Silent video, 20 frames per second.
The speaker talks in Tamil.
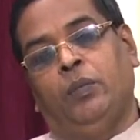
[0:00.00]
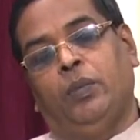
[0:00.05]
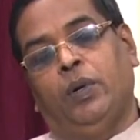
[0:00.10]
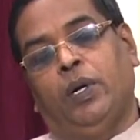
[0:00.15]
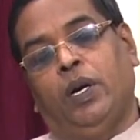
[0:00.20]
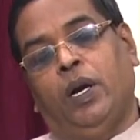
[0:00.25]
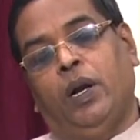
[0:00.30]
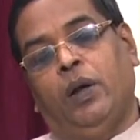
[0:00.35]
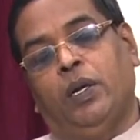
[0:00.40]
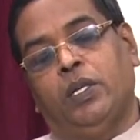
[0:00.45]

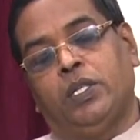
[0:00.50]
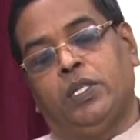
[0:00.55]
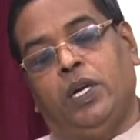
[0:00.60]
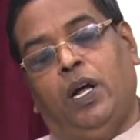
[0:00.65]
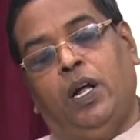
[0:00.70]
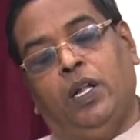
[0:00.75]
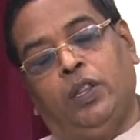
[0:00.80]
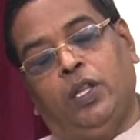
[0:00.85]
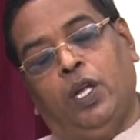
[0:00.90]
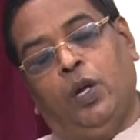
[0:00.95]
புரியுங்களா
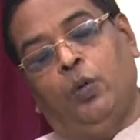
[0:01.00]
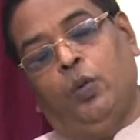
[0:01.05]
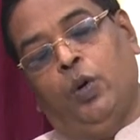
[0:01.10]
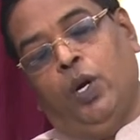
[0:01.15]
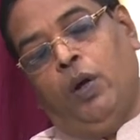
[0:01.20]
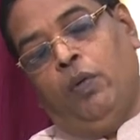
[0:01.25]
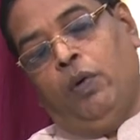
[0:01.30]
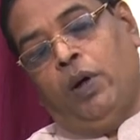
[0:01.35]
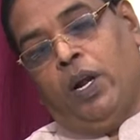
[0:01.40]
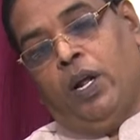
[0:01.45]
சாத்தான்
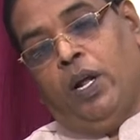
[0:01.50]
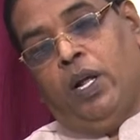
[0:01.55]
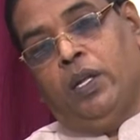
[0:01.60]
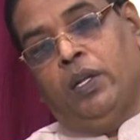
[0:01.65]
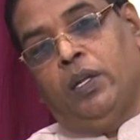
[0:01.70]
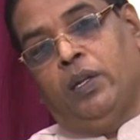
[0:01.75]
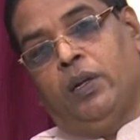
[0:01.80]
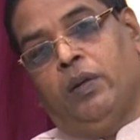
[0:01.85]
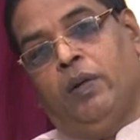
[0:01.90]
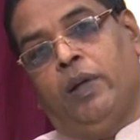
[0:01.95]
உள்ளே
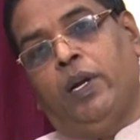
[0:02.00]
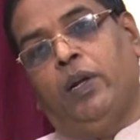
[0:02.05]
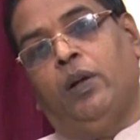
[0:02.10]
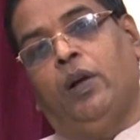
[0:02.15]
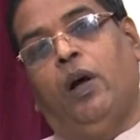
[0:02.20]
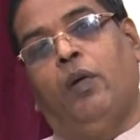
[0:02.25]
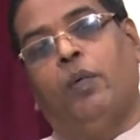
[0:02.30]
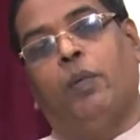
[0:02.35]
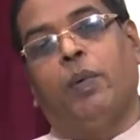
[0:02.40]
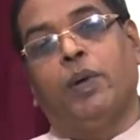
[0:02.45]
வராததுக்கு
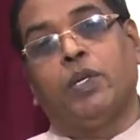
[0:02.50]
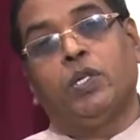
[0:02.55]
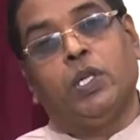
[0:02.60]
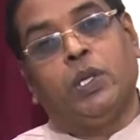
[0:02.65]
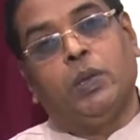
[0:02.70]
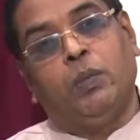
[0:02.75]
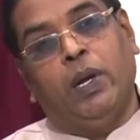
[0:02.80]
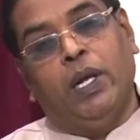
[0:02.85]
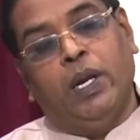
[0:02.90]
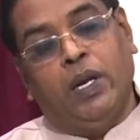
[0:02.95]
வரைக்கும் அவங்க
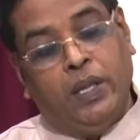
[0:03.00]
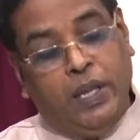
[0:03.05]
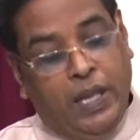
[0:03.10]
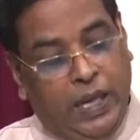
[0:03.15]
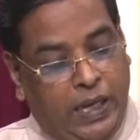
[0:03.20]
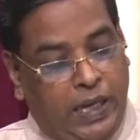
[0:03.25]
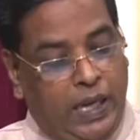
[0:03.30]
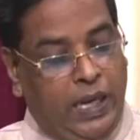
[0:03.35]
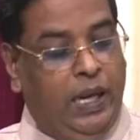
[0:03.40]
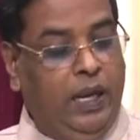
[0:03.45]
பரிசுத்தமாக
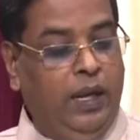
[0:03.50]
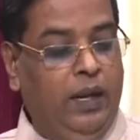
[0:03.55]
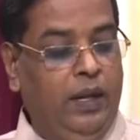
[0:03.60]
இருந்தாங்க